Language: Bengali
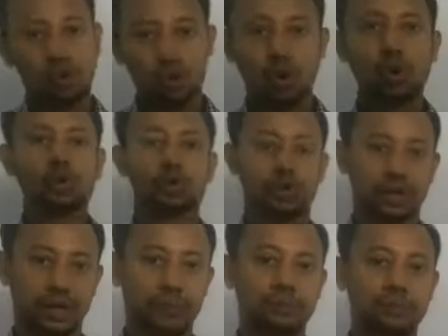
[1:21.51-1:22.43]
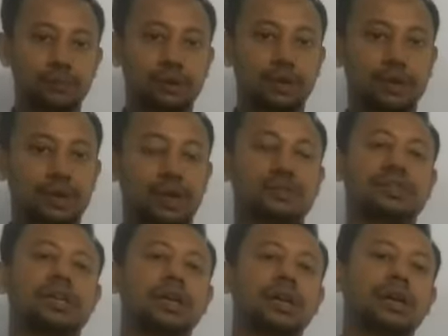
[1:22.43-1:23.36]
গুরুত্ব নিয়ে
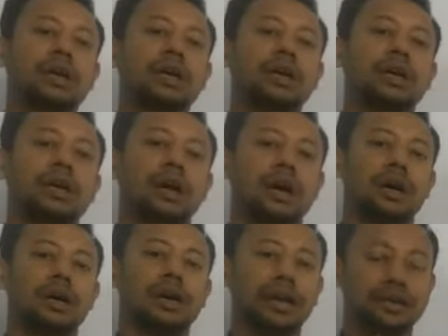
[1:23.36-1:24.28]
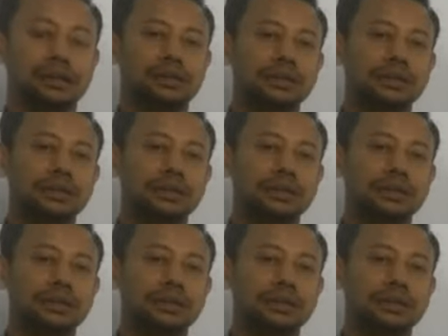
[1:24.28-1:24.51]
ক্লাসটি লিঙ্ক